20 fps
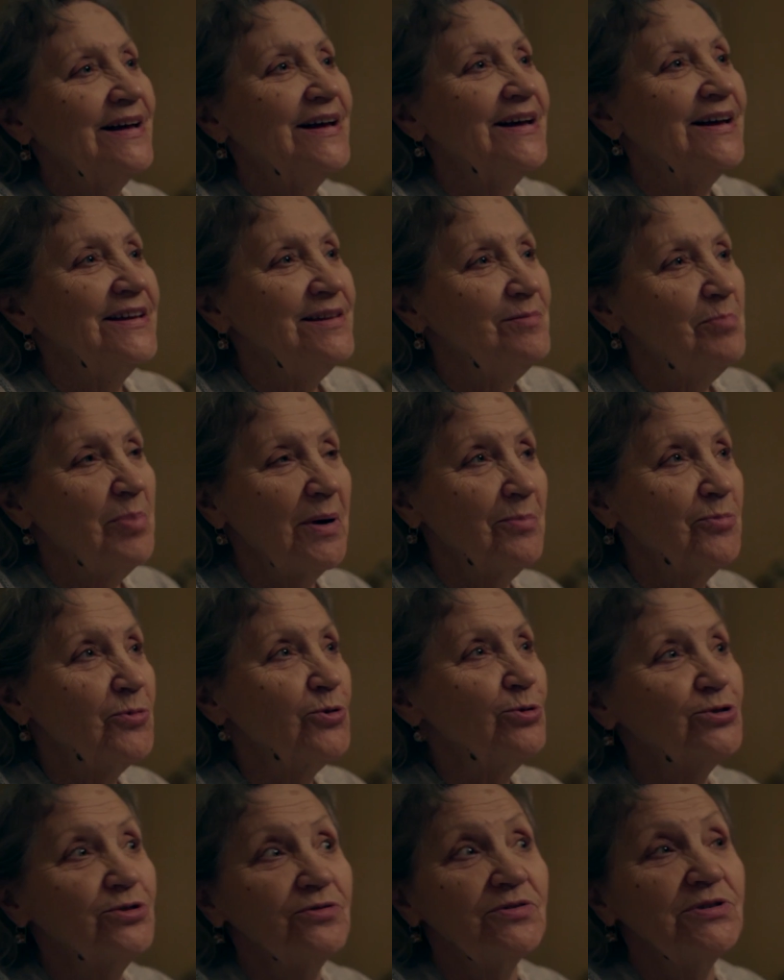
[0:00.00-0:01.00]
Ага. Они прям
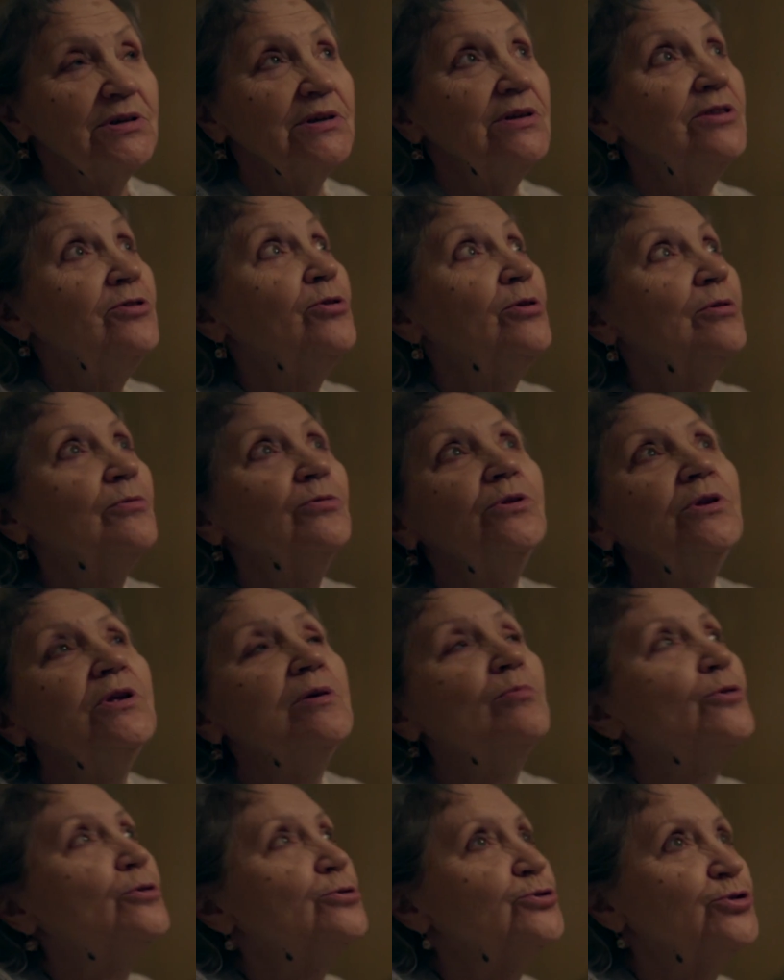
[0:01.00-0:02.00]
тоже все, не,
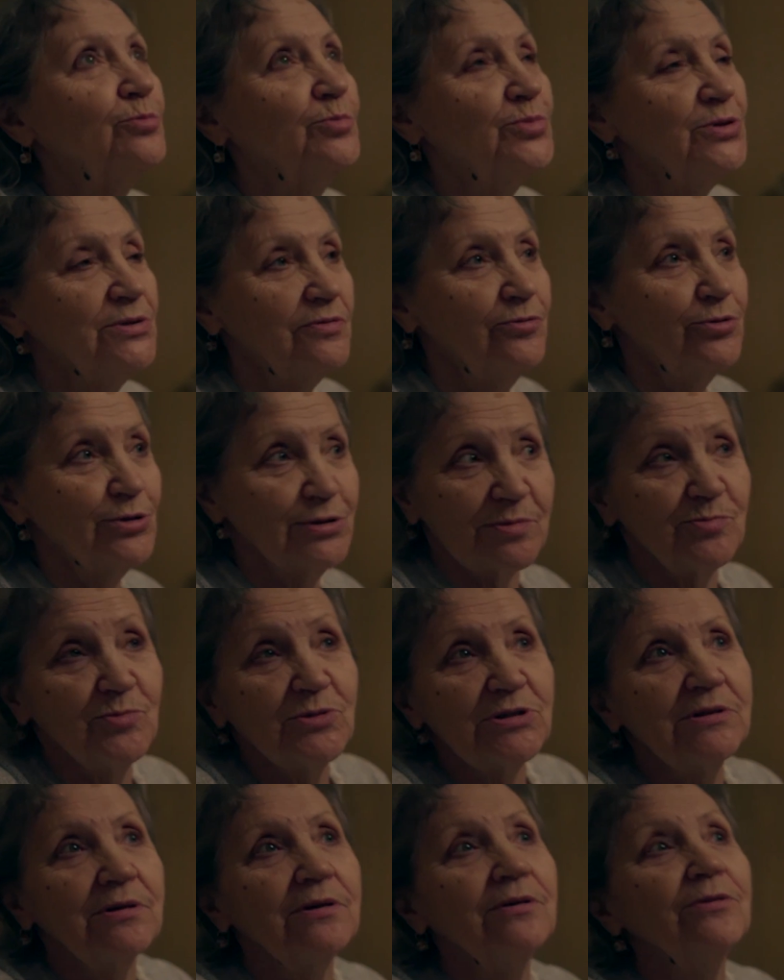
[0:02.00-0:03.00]
не может быть
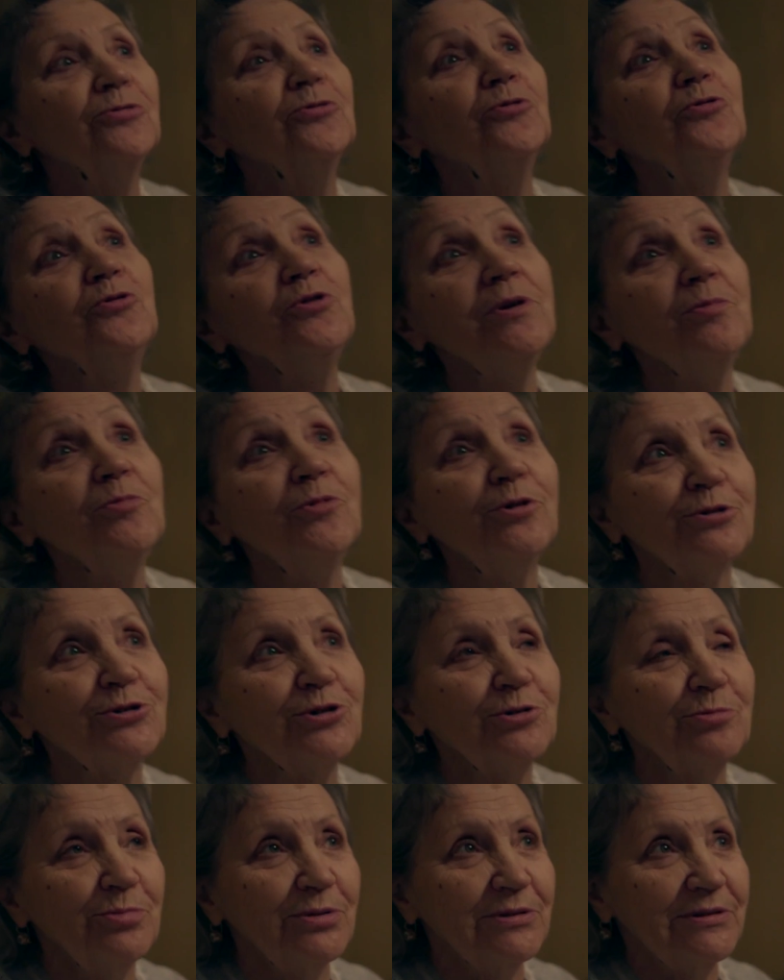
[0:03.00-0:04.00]
83, ну не
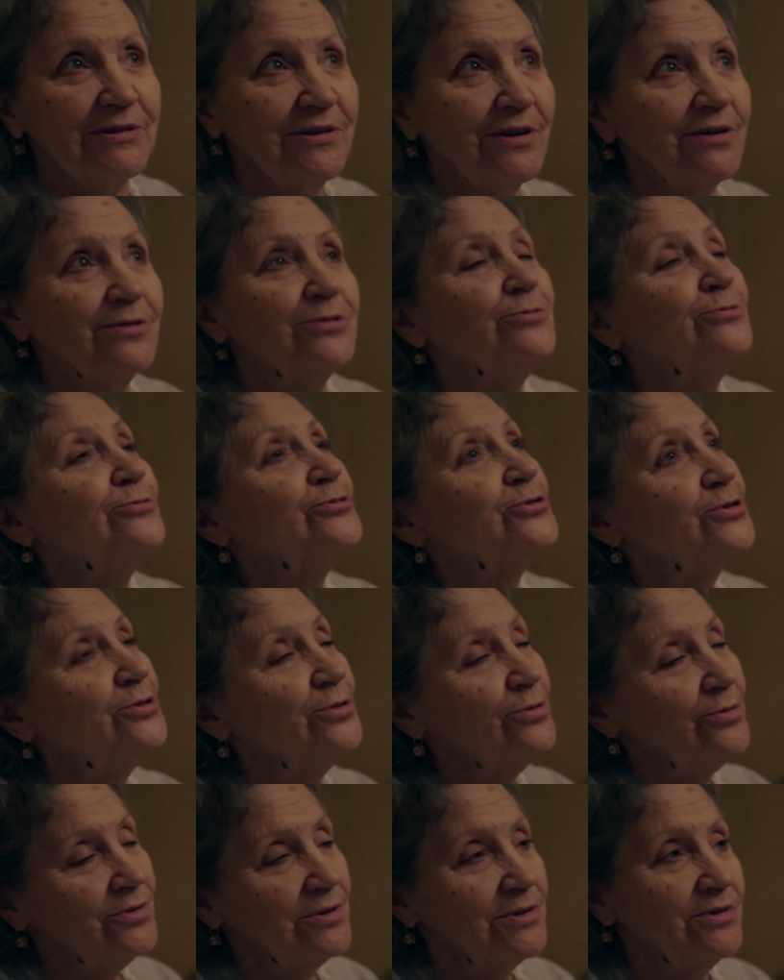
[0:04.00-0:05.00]
может быть. Я говорю, ну
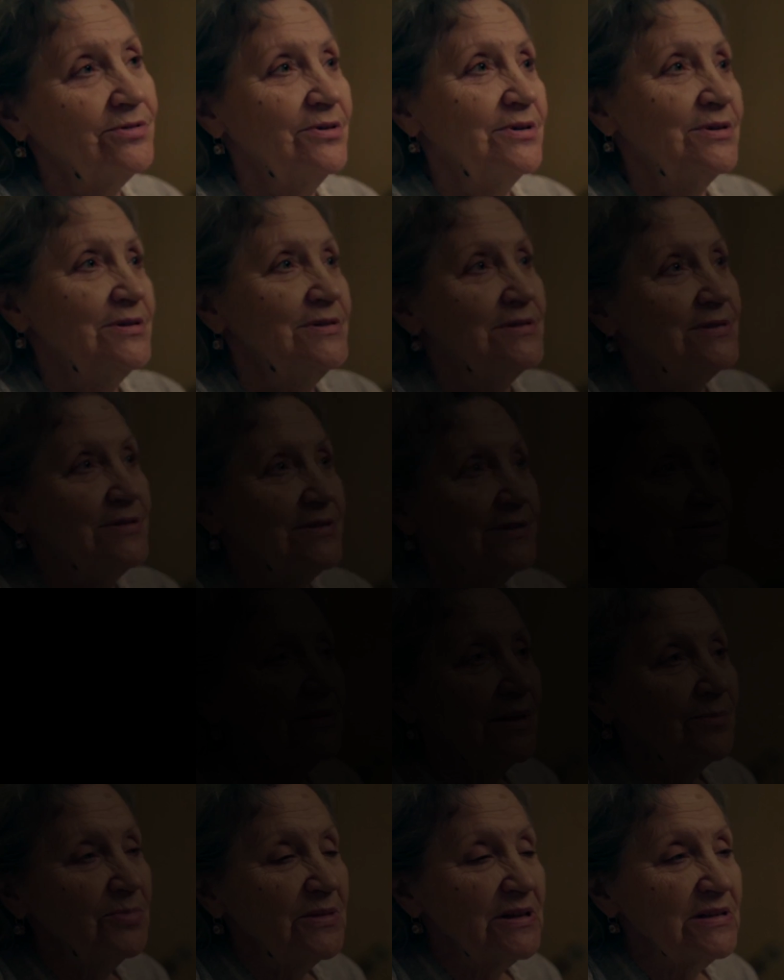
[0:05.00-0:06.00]
что вы говорите?
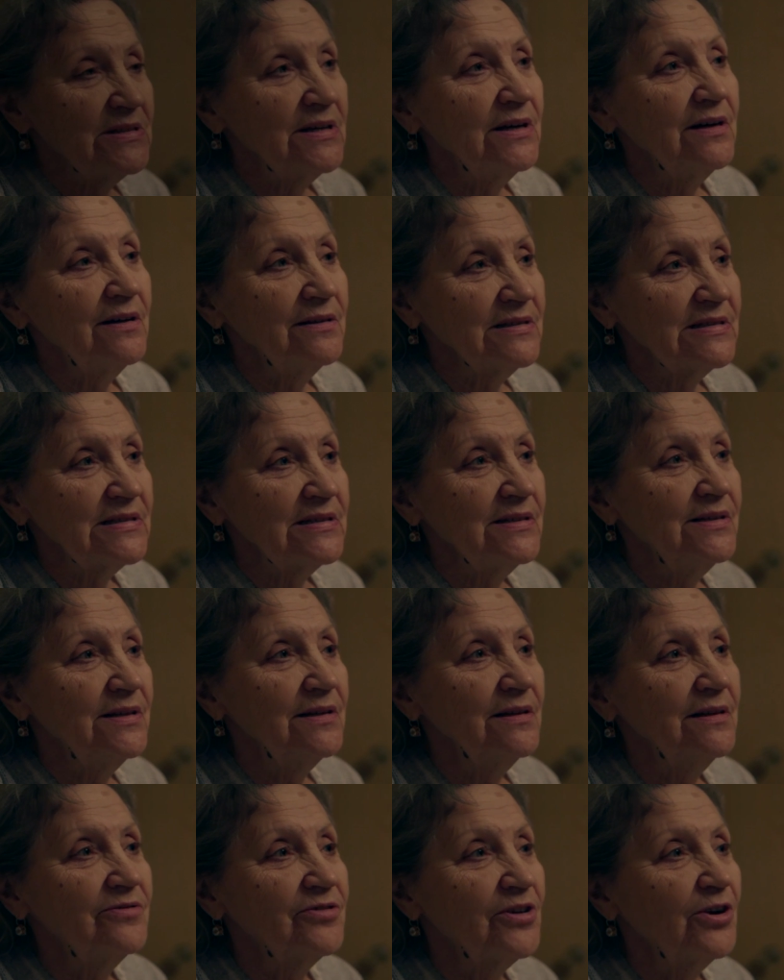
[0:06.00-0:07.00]
Там Татьяна
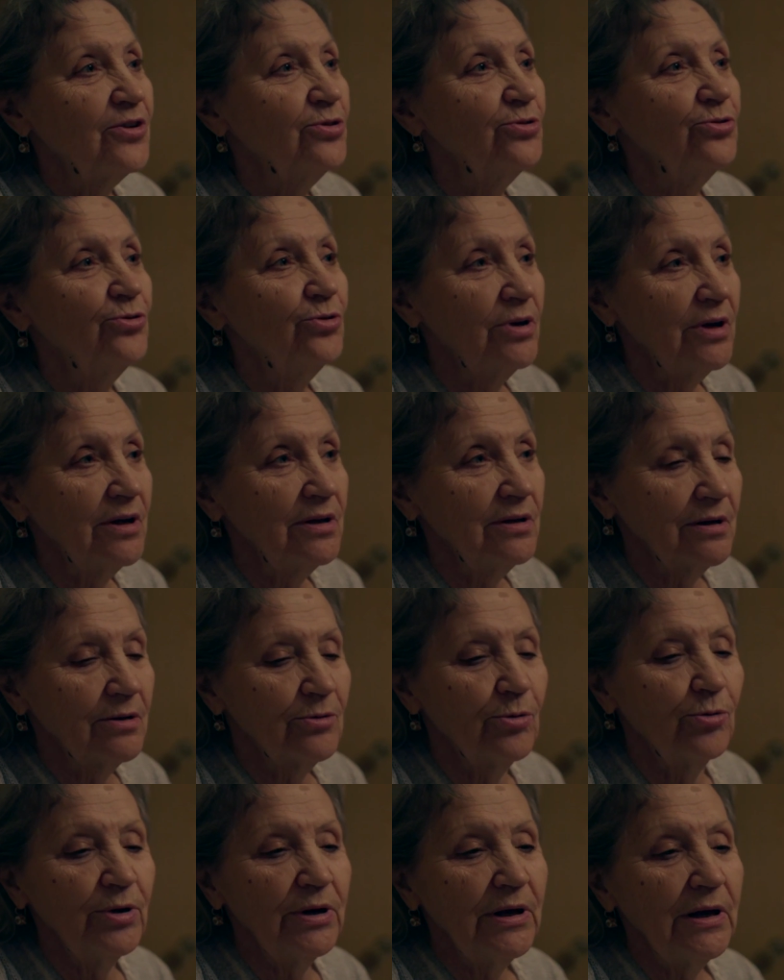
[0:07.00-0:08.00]
сидела в ага. коридоре, они
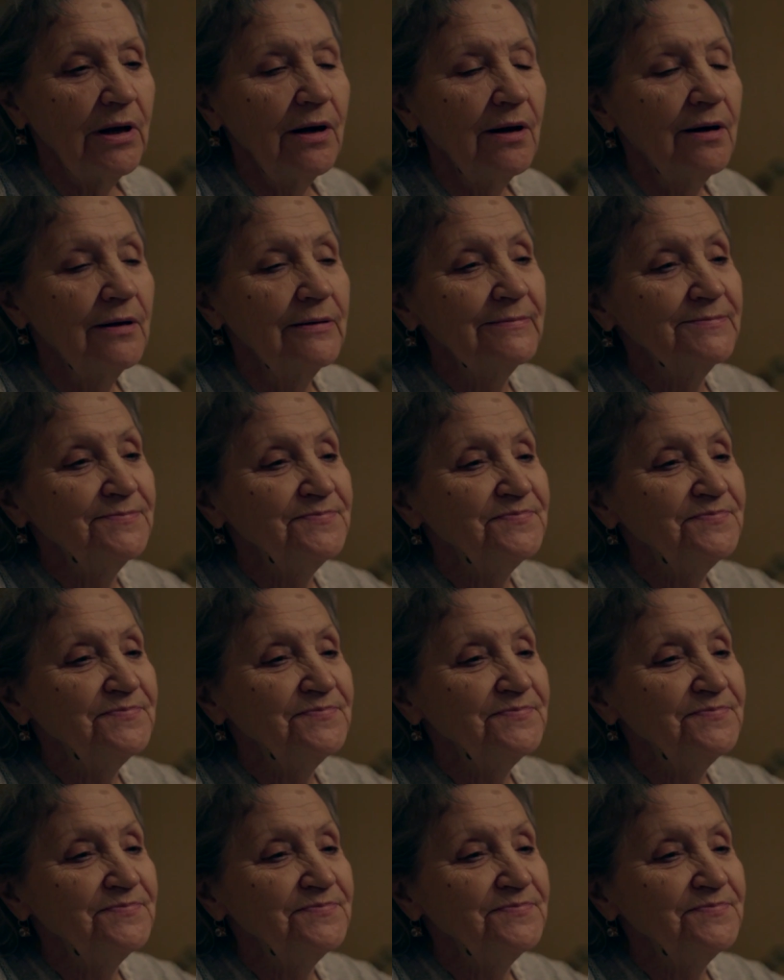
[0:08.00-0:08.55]
курили.